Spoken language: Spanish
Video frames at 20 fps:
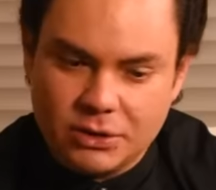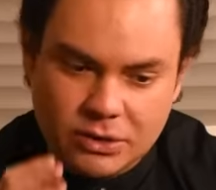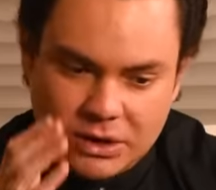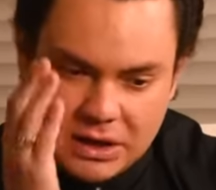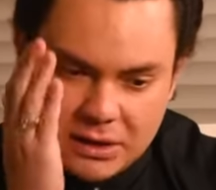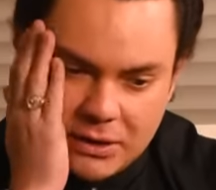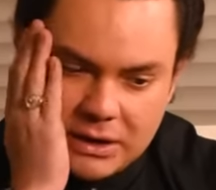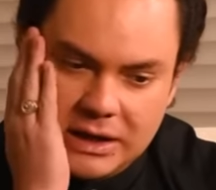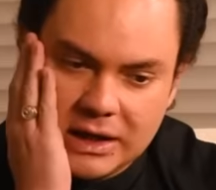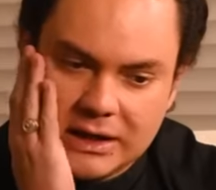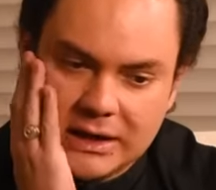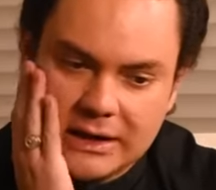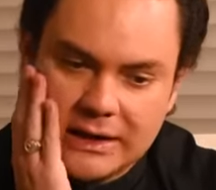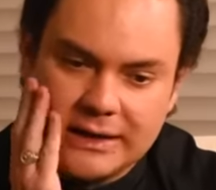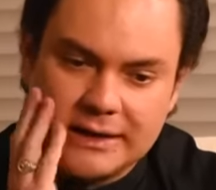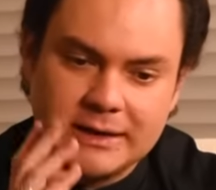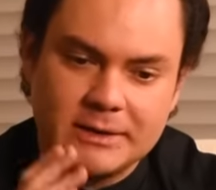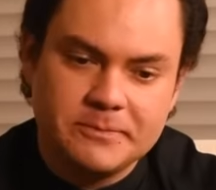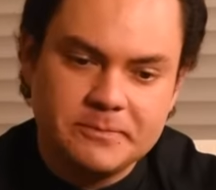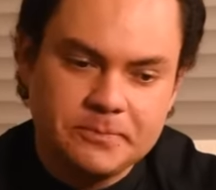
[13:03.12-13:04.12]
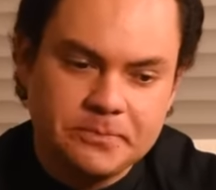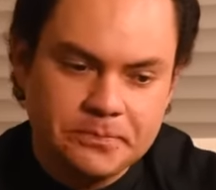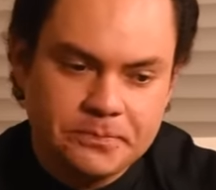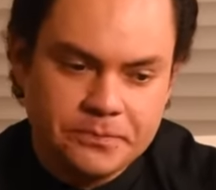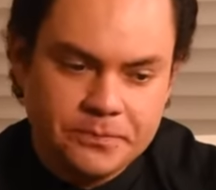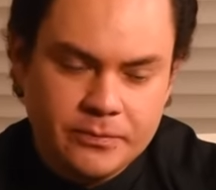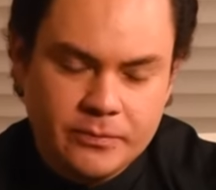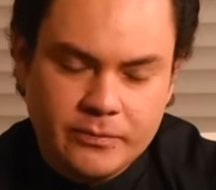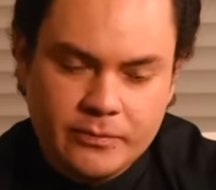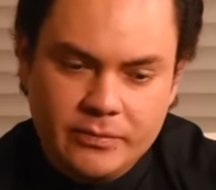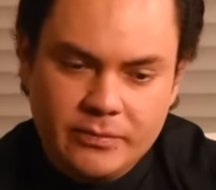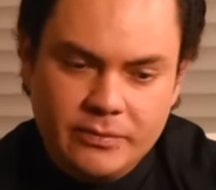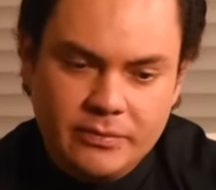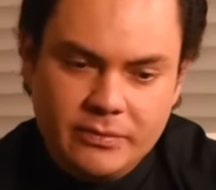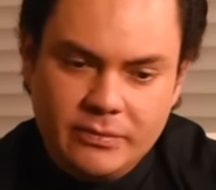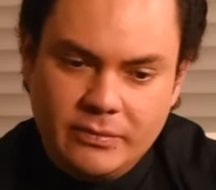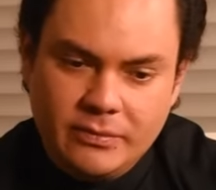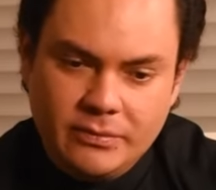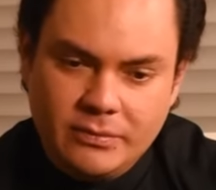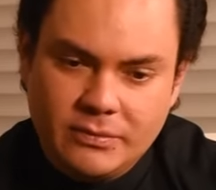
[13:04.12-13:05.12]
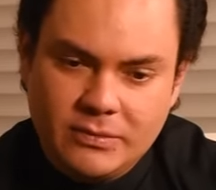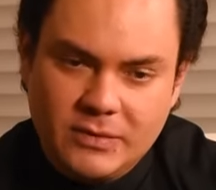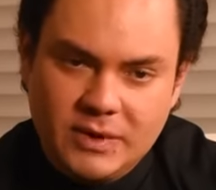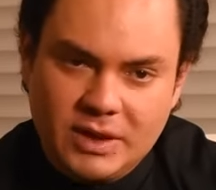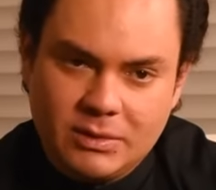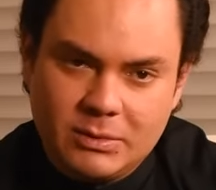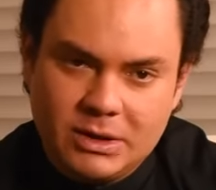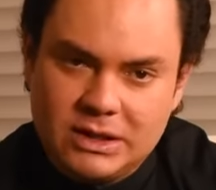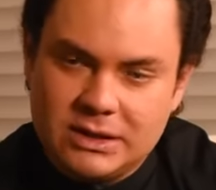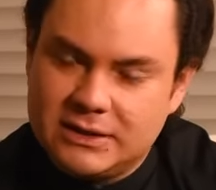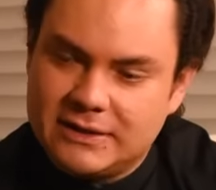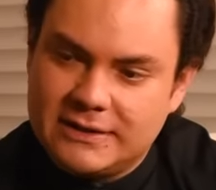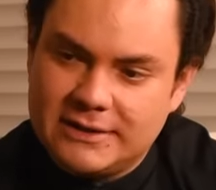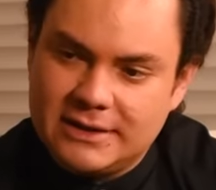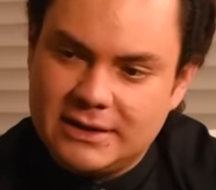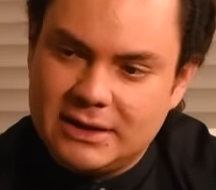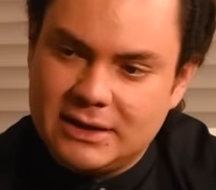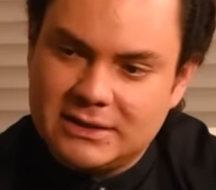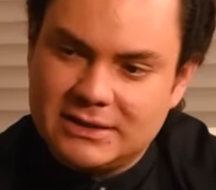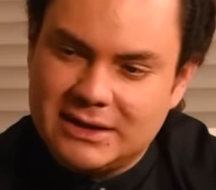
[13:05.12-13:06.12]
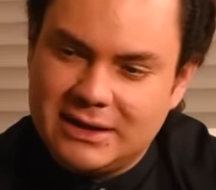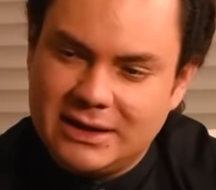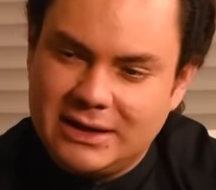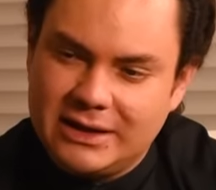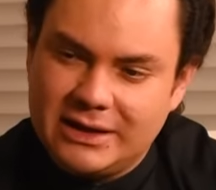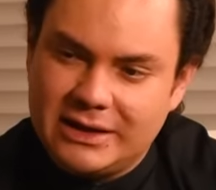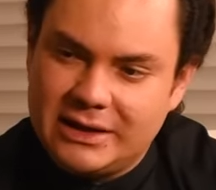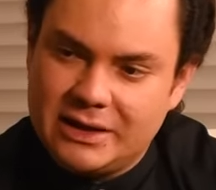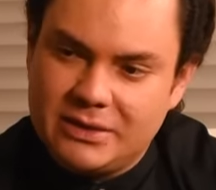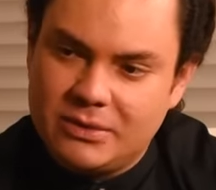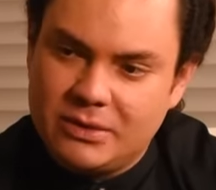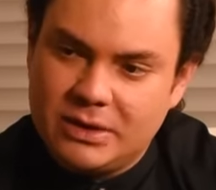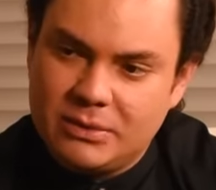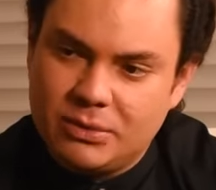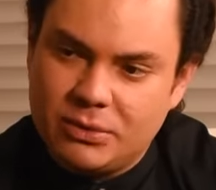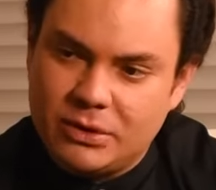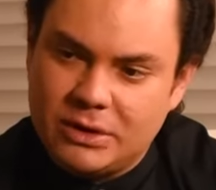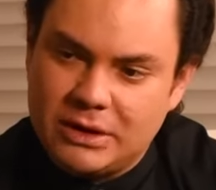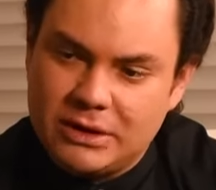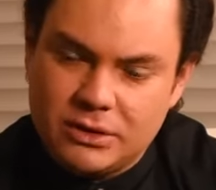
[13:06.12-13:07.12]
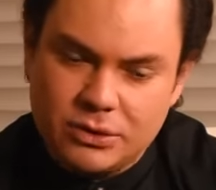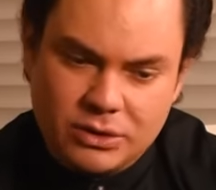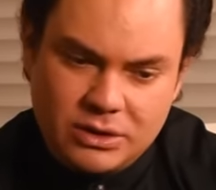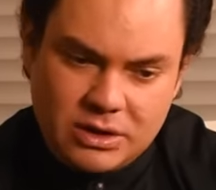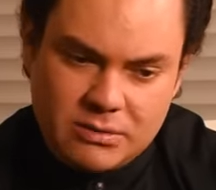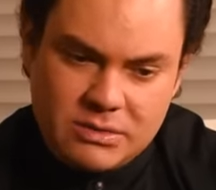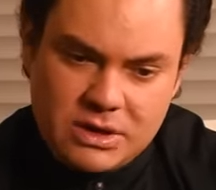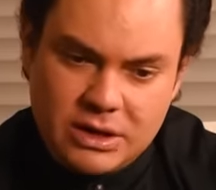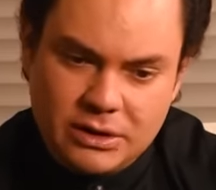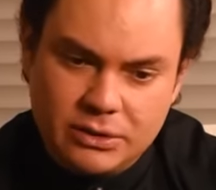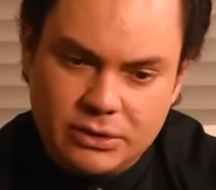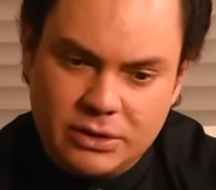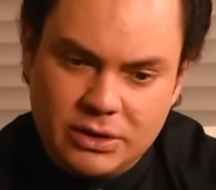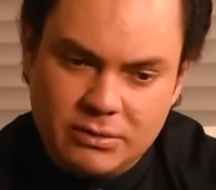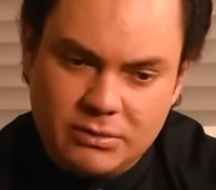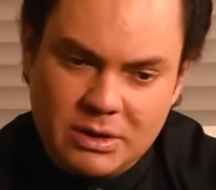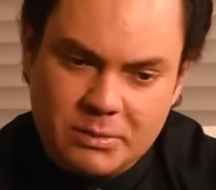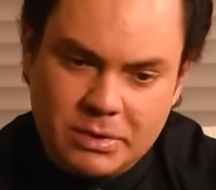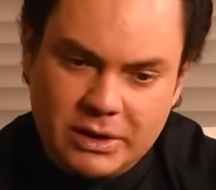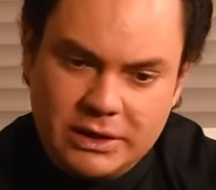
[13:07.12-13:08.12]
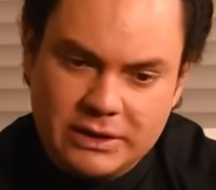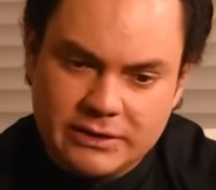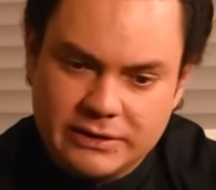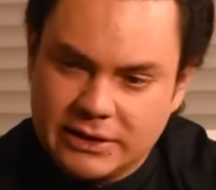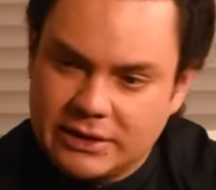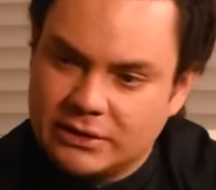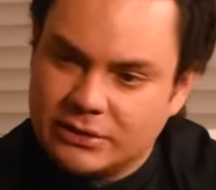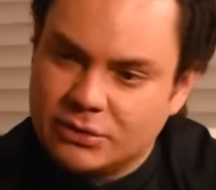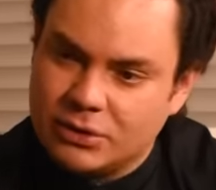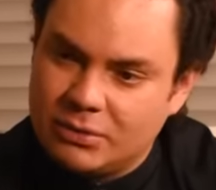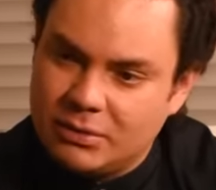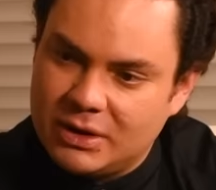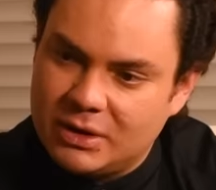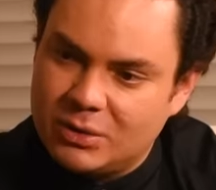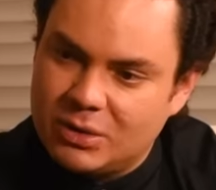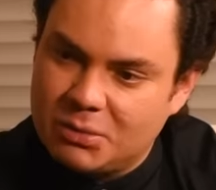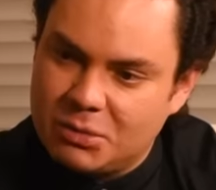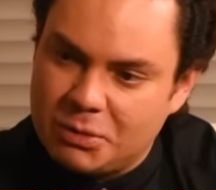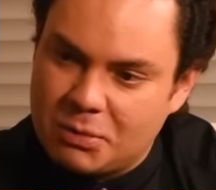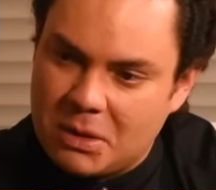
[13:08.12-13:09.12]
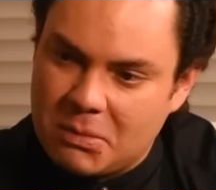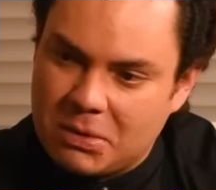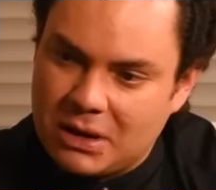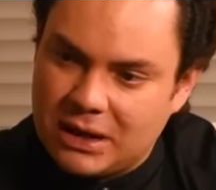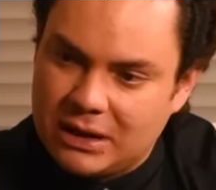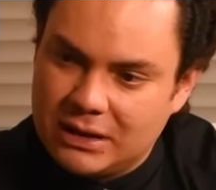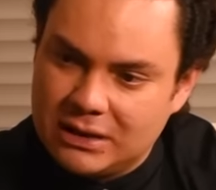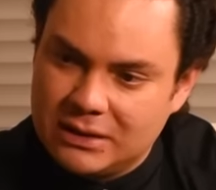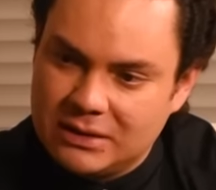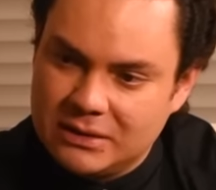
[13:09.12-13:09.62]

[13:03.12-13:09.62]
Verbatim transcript: tocaba la cara. Y me decía, es increíble porque yo te miro y me parece que estoy viendo a mi papá.